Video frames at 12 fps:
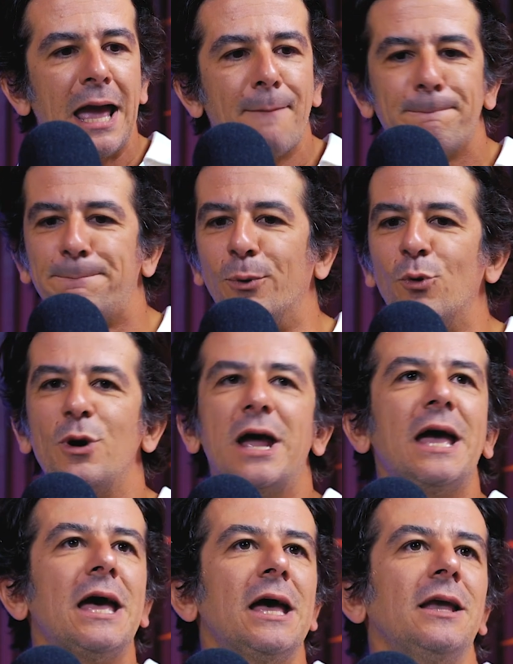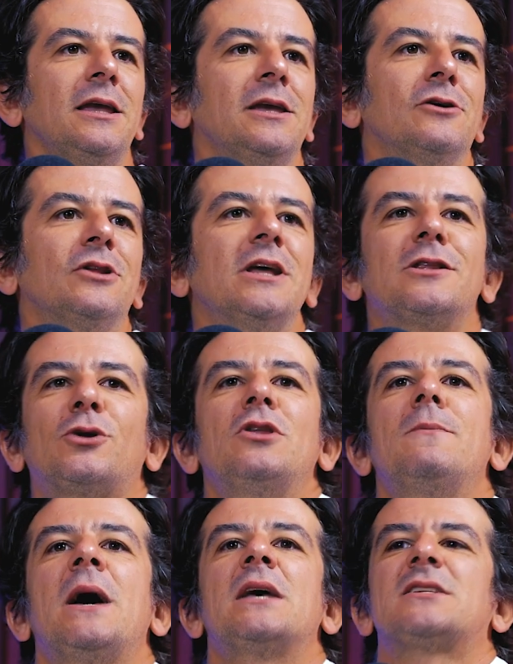Eppure io dentro
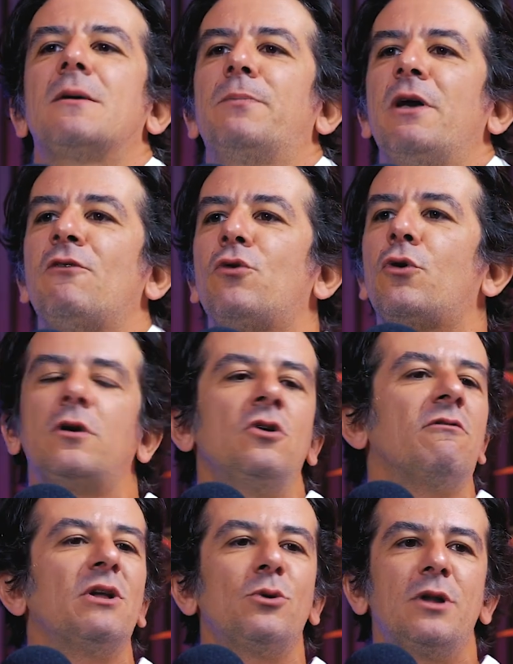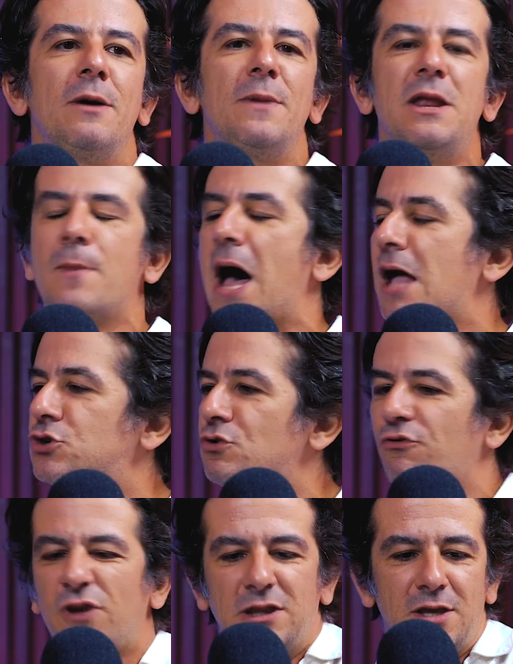di me sapevo, io vado lì e me li mangio,
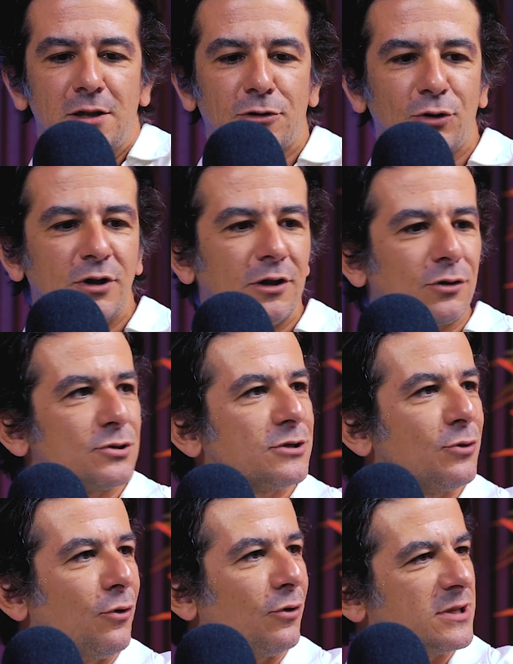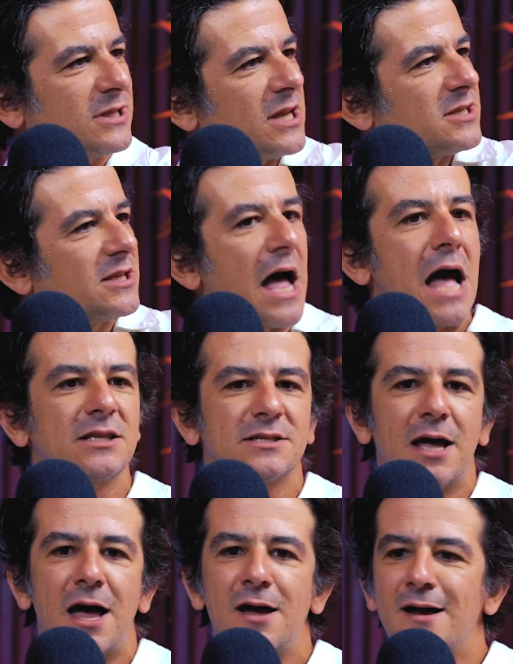infatti entro dentro sto, sta
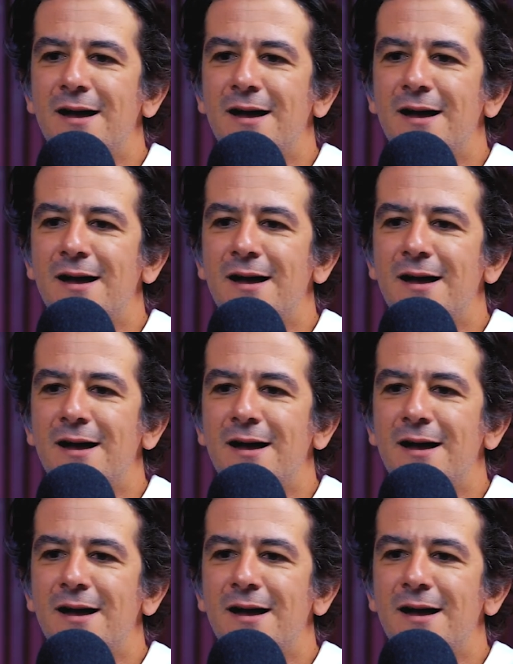stanza